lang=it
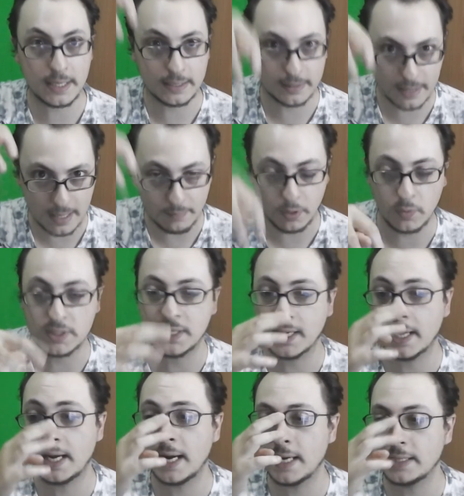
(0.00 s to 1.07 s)
di entrambi
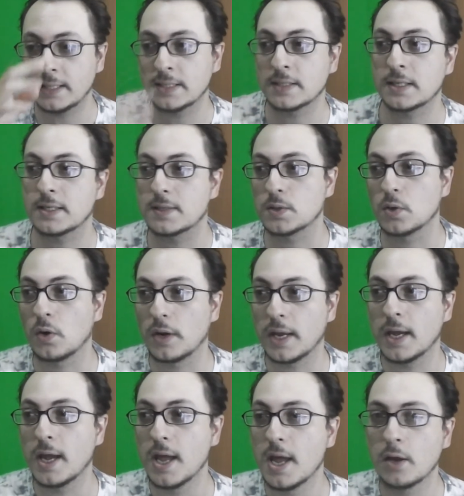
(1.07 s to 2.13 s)
questi canali in
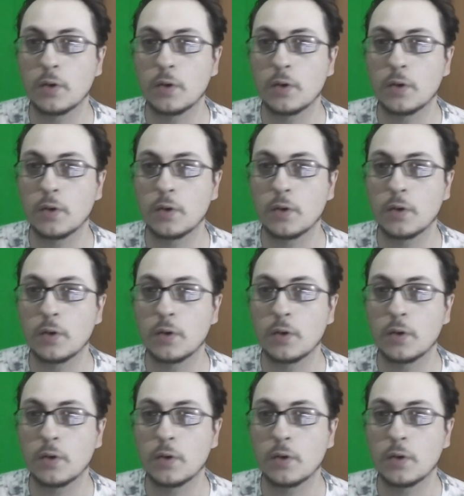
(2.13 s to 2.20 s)
descrizione,